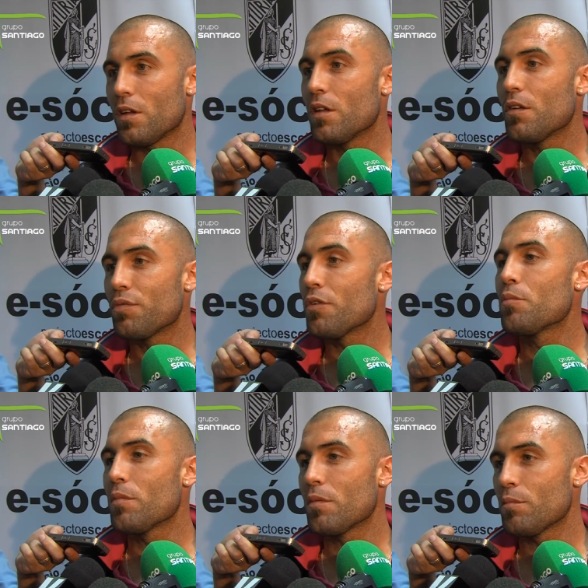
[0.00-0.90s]
E foi
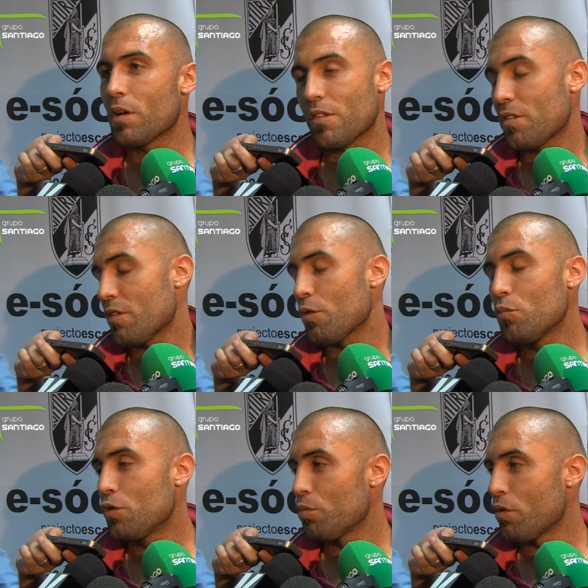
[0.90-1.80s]
uma, uma, sensação
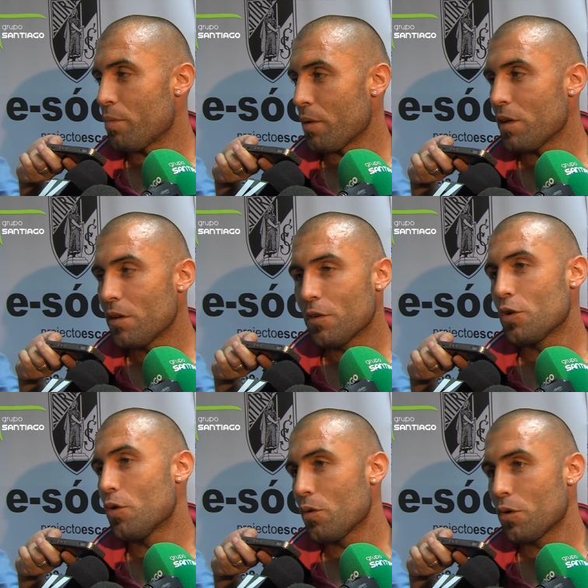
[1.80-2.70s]
muito boa para mim,
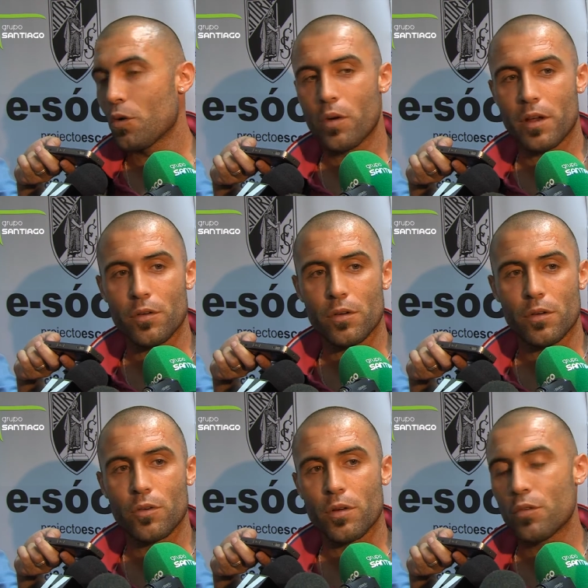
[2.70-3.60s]
não, não, é,
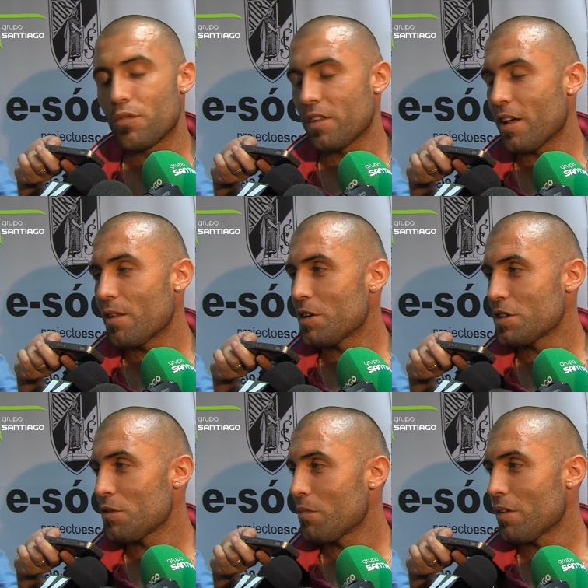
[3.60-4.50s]
não é novidade,
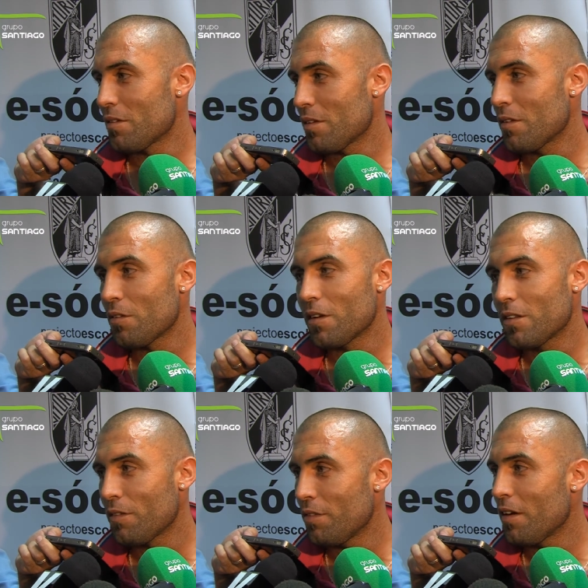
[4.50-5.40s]
mas é uma sensação
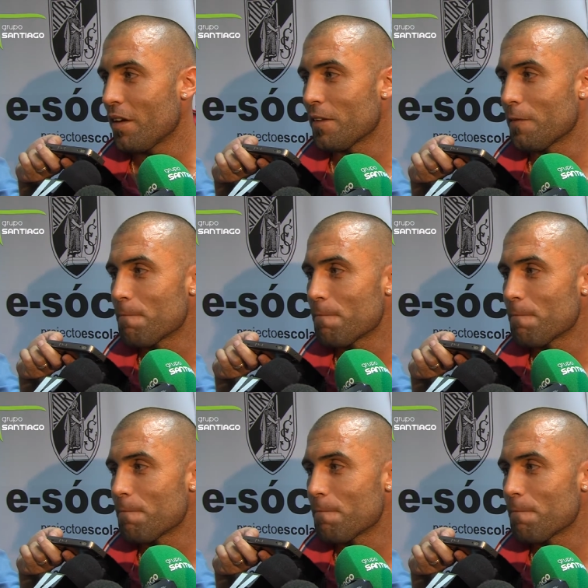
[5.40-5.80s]
gratificante.